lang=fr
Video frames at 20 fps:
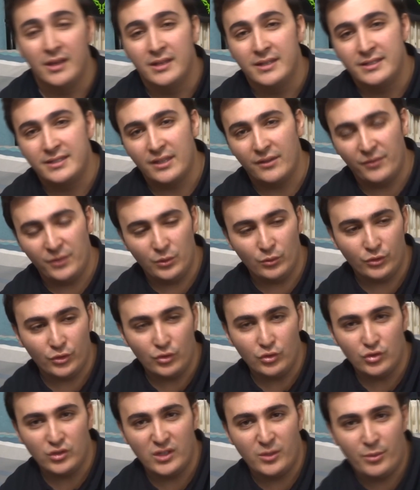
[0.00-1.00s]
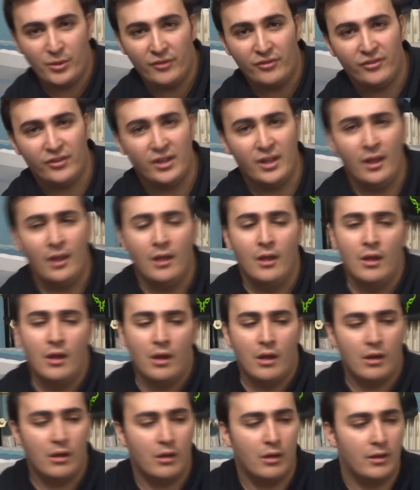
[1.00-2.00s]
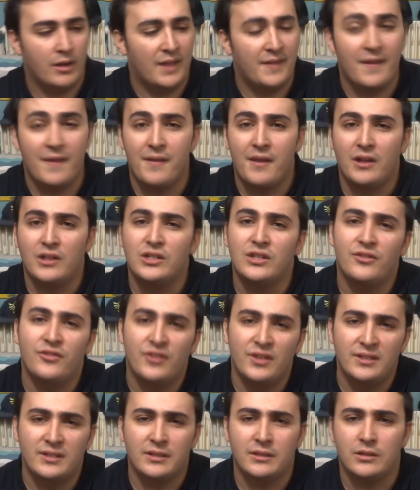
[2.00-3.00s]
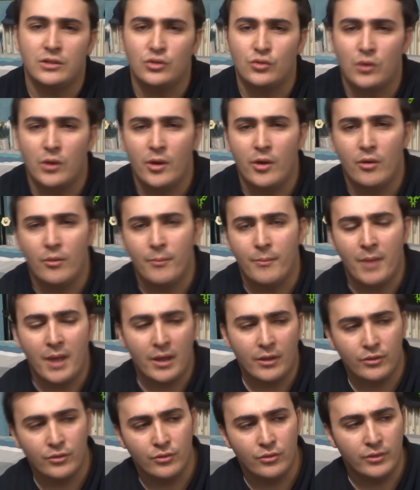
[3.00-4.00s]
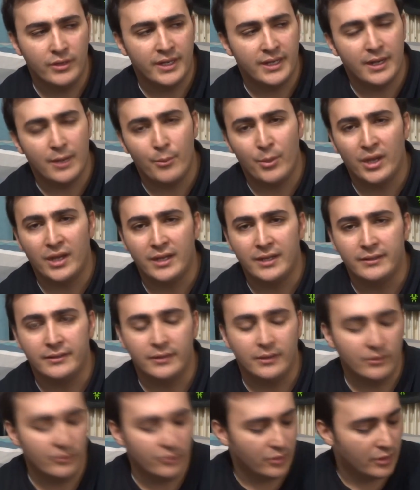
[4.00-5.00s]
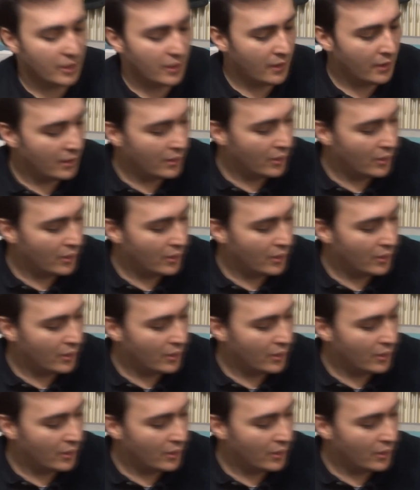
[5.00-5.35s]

Ça fait longtemps que j'en ai pas fait, euh, la dernière que j'ai faite c'était je crois Mario et les lapins crétins, voilà.